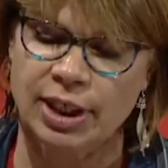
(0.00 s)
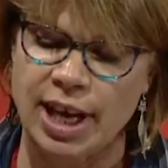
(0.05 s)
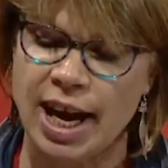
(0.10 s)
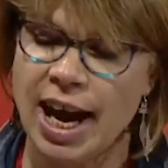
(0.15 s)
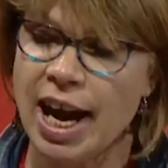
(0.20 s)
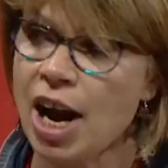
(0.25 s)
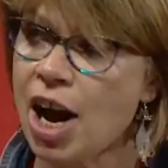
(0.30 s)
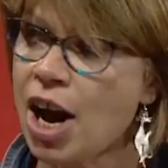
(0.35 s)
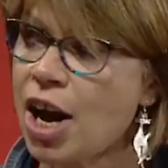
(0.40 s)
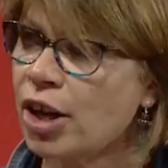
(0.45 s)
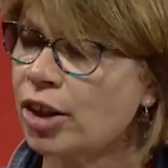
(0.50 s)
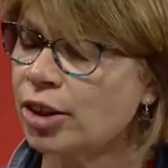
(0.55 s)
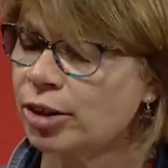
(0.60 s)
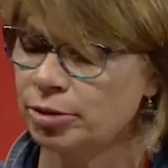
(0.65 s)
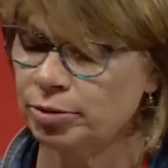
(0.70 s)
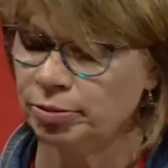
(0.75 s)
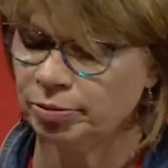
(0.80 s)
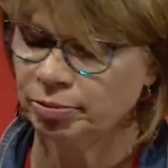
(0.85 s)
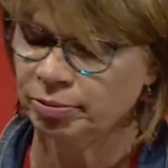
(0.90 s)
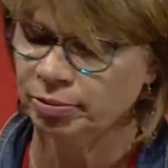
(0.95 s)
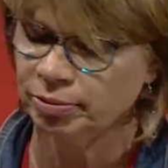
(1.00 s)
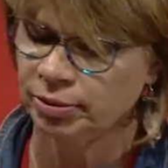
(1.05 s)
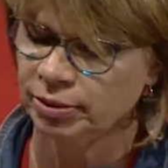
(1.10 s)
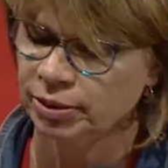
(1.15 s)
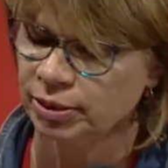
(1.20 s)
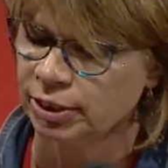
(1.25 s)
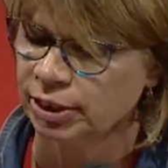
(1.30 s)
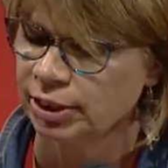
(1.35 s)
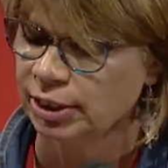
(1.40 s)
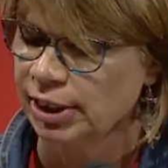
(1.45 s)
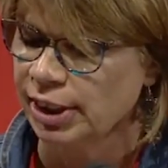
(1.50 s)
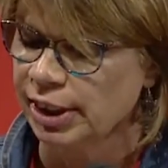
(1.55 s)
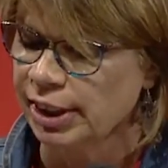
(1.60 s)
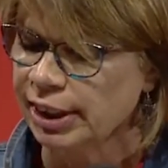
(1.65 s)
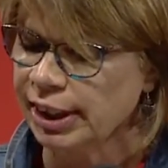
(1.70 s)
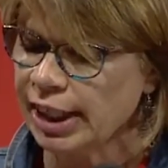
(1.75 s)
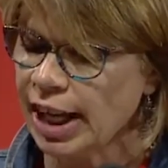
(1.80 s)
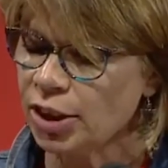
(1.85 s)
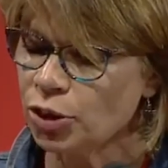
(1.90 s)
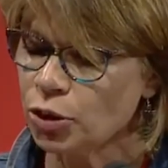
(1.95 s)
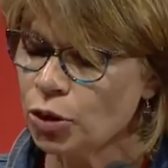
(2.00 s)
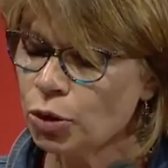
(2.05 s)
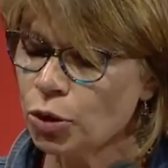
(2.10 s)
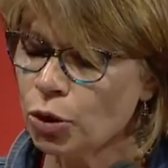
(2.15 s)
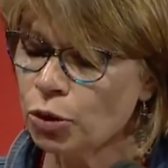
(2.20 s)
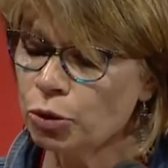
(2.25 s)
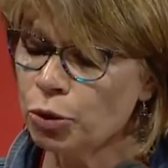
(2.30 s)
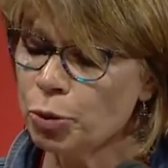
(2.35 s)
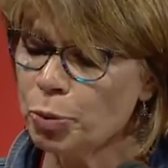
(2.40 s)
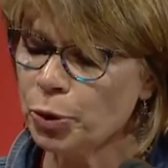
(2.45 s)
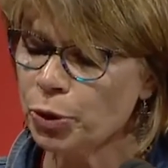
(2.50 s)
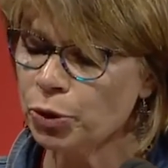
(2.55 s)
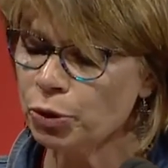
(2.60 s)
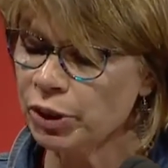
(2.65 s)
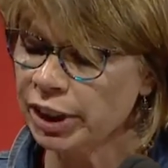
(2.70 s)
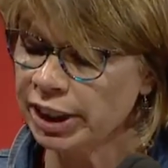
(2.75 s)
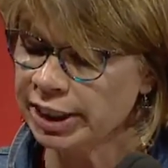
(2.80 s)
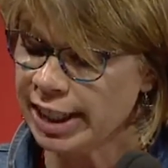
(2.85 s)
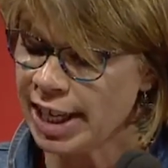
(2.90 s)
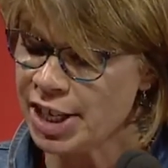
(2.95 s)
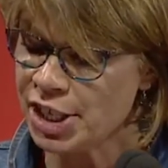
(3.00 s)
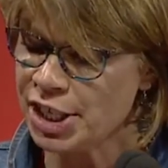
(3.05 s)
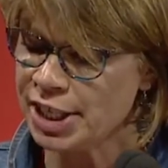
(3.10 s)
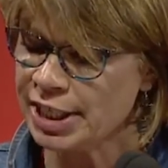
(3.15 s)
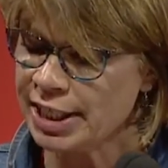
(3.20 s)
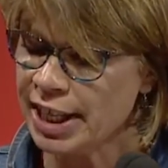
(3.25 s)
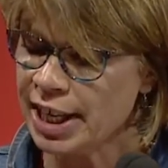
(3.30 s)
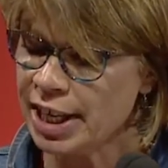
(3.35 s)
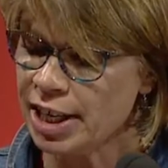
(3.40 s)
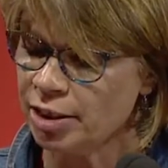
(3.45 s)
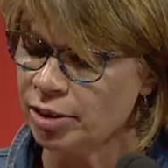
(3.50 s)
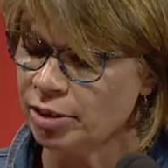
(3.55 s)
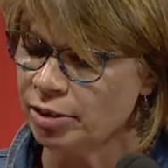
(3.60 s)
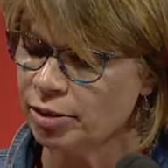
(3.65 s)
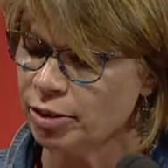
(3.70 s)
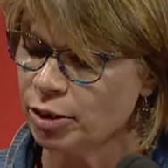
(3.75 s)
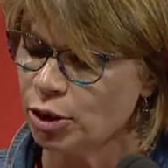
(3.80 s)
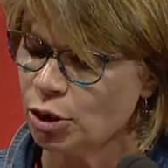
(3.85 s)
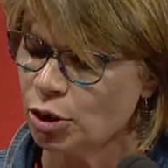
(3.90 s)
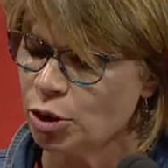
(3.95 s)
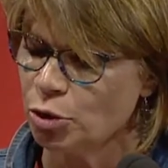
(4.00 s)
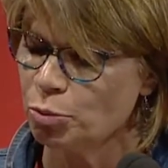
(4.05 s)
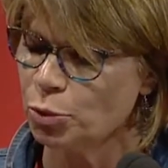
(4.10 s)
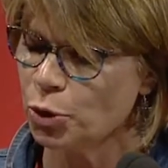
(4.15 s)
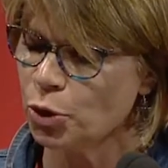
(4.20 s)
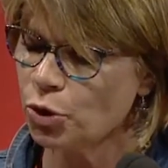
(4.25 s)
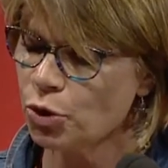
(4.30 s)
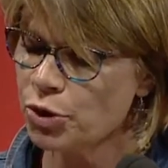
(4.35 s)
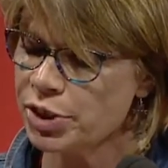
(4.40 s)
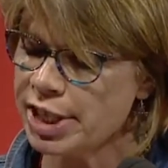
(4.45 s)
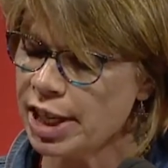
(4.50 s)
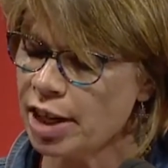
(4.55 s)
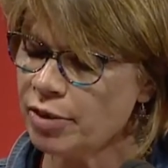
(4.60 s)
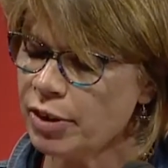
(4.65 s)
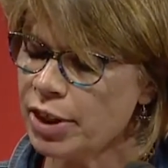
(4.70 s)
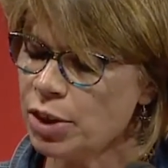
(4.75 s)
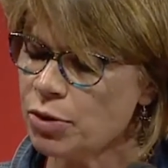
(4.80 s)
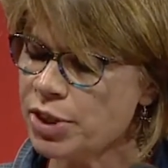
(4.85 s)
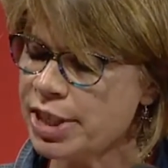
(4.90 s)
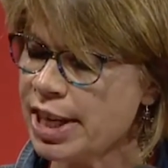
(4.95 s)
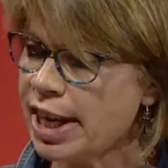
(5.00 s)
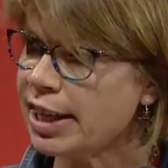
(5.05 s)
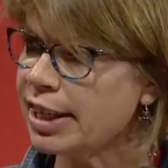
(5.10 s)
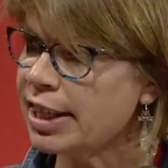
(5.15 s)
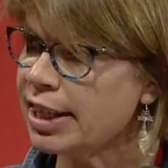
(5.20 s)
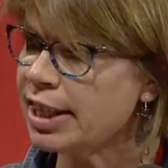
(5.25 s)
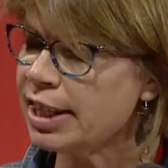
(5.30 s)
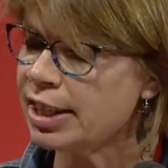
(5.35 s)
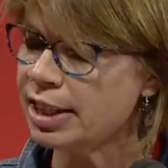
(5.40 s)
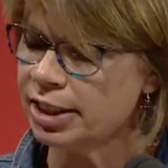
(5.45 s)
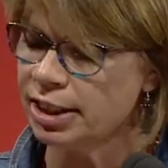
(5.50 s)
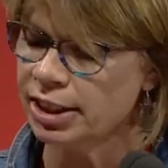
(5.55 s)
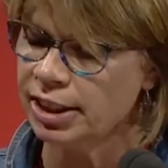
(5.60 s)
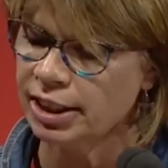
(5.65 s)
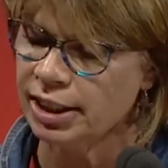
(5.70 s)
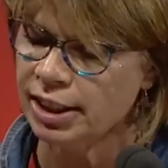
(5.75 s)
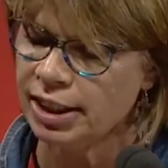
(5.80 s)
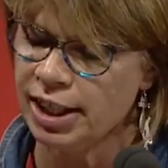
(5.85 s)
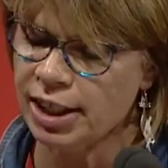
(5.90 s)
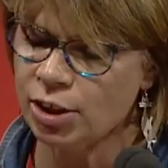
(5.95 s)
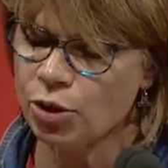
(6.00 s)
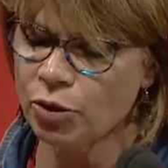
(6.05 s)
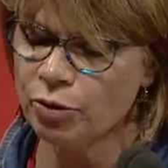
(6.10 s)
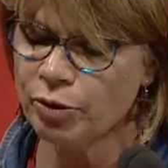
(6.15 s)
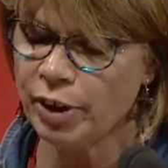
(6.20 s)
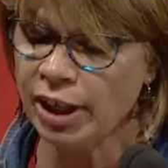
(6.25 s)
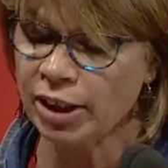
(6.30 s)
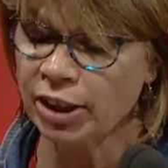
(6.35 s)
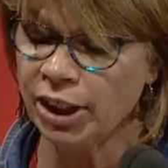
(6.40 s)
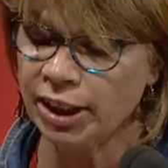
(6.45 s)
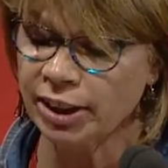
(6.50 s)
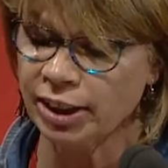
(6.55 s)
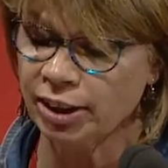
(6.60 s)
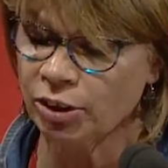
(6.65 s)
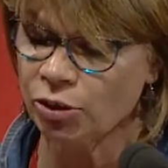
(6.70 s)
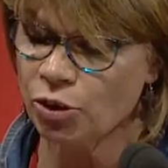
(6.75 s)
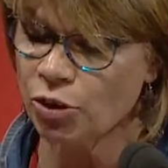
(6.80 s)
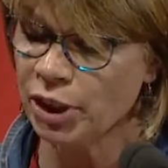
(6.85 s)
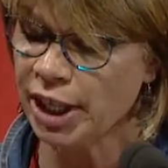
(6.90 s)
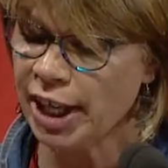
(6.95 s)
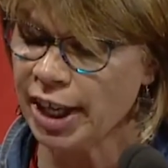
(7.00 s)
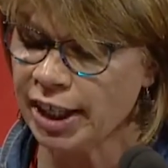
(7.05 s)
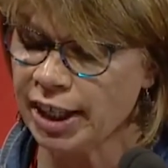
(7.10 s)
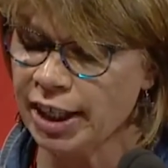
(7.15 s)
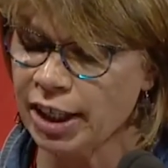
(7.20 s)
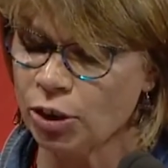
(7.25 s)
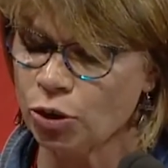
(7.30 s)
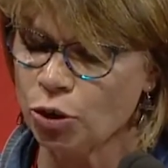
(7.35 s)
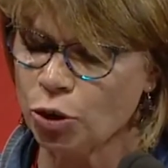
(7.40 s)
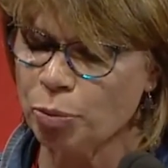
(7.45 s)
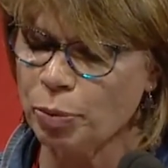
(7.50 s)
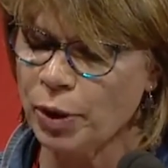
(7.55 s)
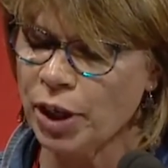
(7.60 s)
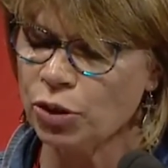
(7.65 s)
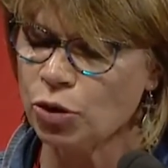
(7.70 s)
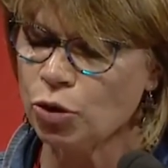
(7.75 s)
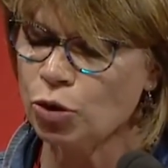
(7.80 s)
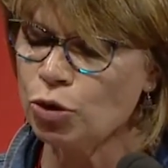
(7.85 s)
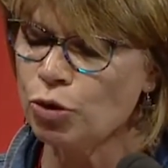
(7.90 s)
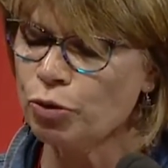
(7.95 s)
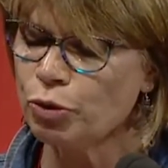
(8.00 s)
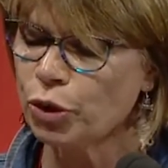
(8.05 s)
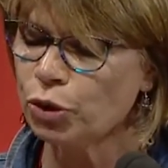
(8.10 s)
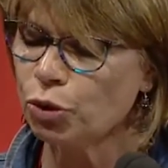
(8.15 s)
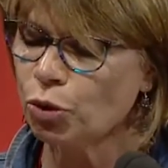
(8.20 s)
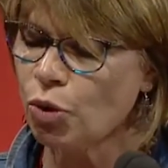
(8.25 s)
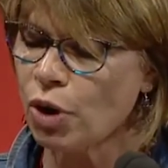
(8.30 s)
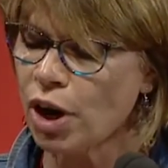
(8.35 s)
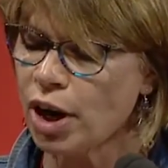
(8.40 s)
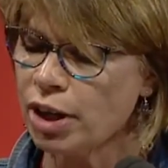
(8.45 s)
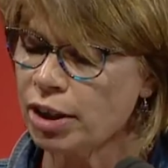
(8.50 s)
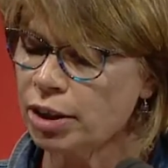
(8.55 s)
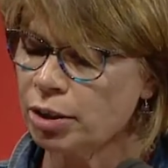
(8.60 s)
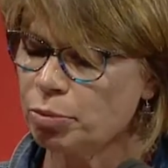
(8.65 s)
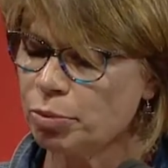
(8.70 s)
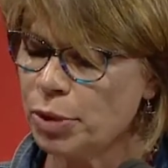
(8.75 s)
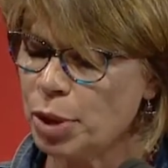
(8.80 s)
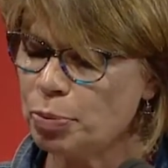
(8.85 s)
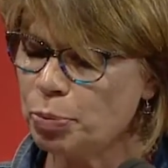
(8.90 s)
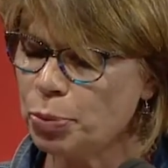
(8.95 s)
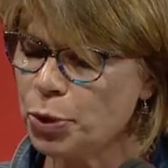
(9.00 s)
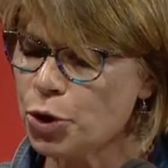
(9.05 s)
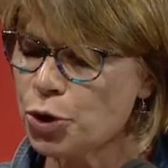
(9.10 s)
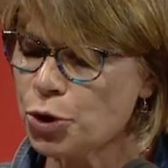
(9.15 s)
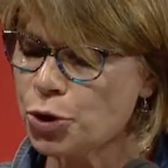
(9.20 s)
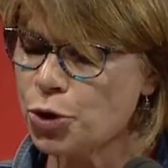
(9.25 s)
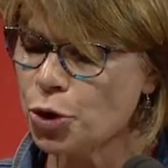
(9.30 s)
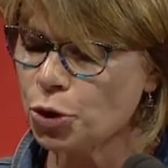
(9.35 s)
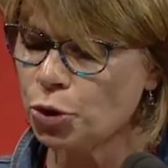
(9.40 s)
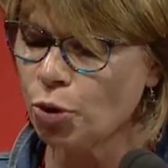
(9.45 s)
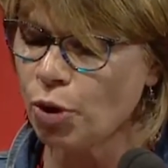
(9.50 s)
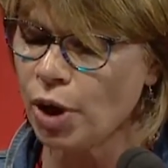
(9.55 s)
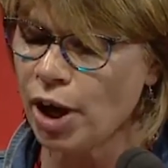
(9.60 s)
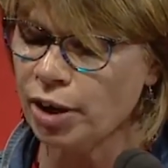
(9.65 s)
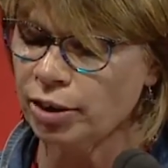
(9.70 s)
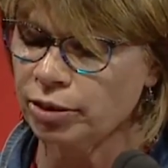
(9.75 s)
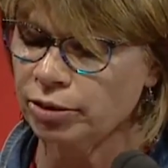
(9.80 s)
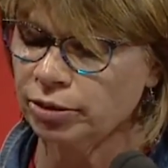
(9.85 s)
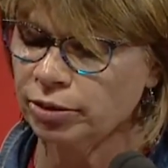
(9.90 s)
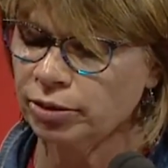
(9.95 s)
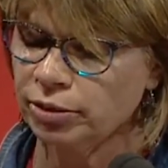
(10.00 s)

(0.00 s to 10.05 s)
Alors, qu'attendons-nous pour nous agiter, pour conserver nos acquis et conquérir non pas de nouveaux droits, mais plus de droits